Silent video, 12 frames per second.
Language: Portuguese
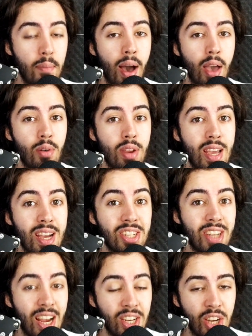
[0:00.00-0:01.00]
A maioria
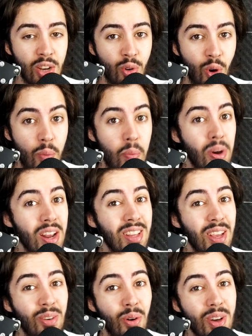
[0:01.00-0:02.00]
já chegou, porém
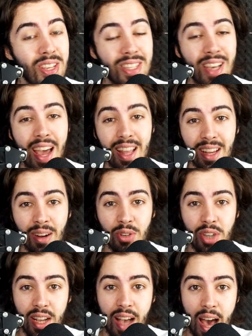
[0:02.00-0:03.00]
tem coisas que ainda não
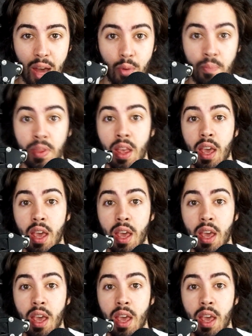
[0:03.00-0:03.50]
chegaram.